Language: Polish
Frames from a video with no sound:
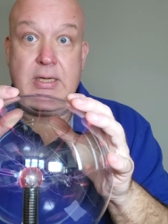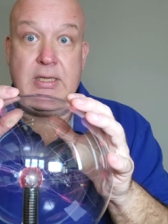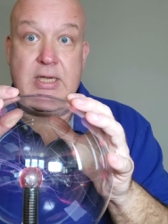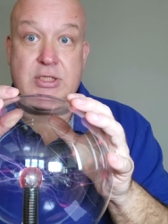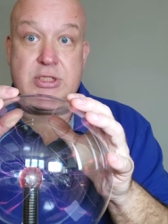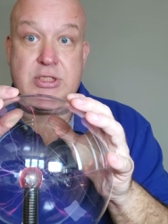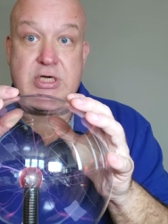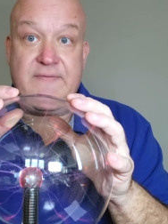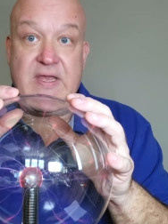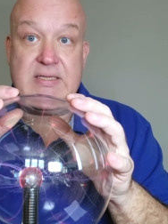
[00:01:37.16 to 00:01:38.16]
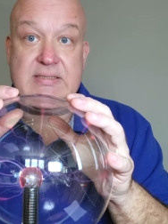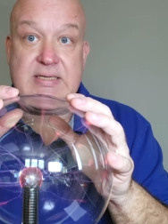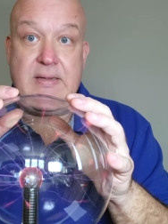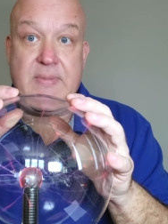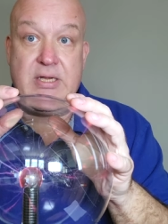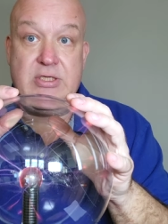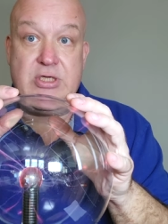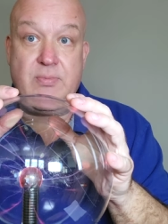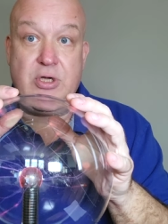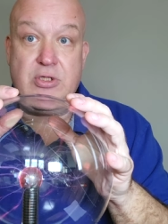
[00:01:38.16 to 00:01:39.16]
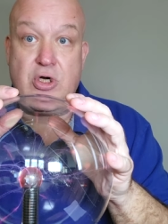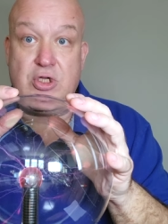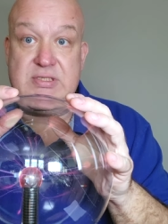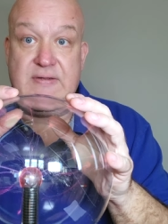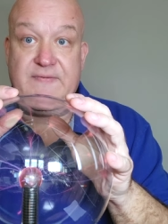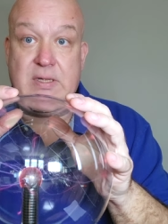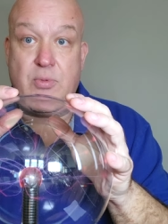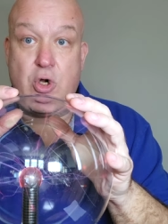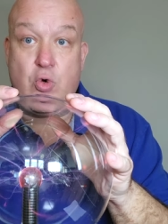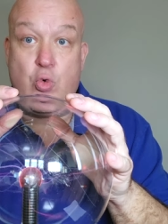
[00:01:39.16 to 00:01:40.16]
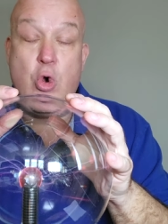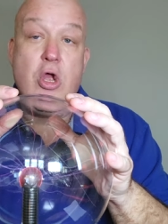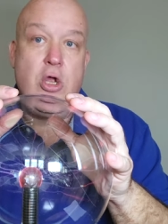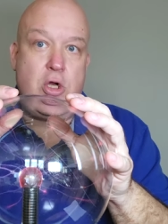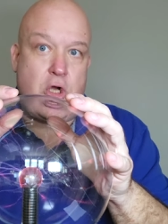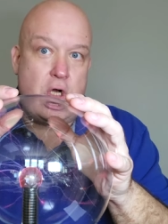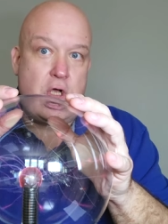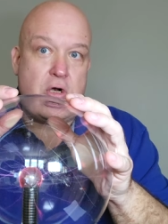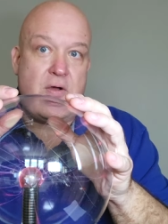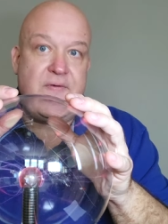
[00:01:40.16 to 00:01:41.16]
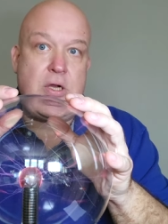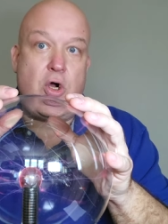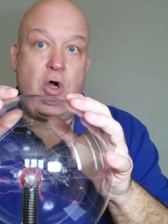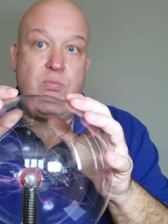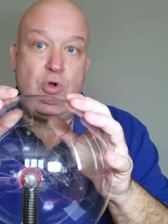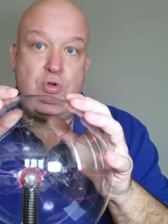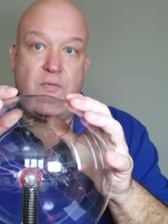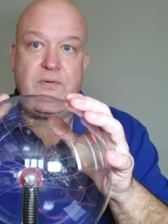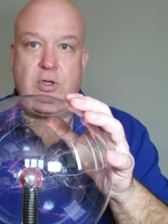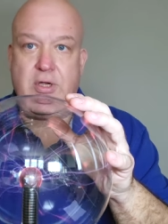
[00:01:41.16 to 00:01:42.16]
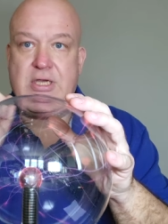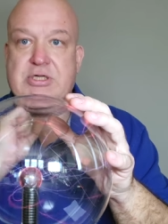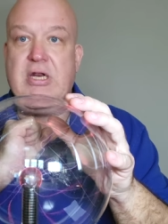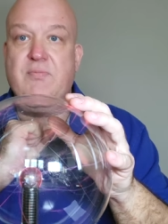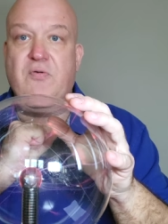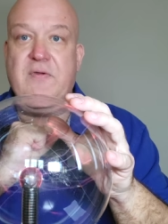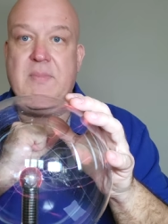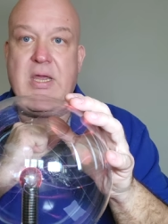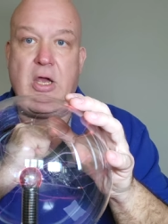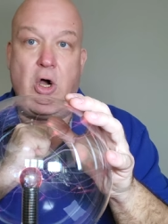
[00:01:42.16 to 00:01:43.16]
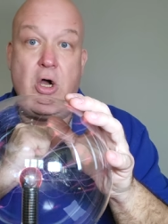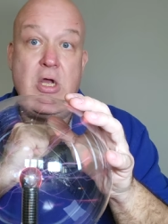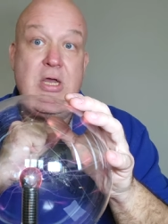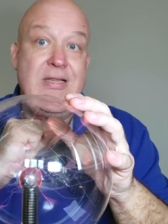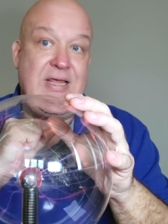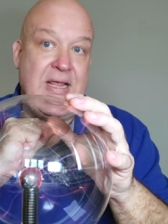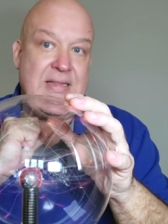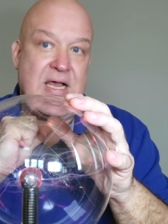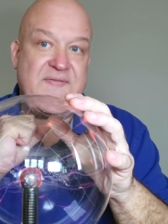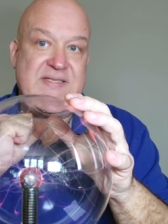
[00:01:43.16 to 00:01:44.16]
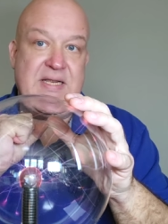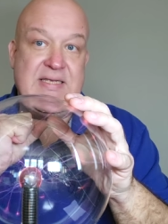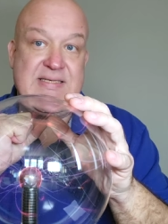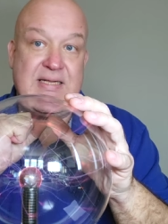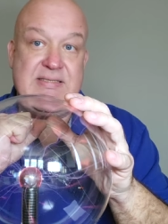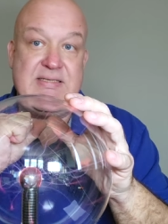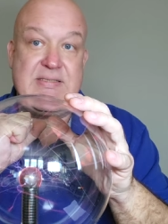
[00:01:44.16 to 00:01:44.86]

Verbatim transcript: Jeszcze więcej będzie, moi drodzy, w tym roku kolorowych obudów. To jeżeli mówimy o trendach w stylizacji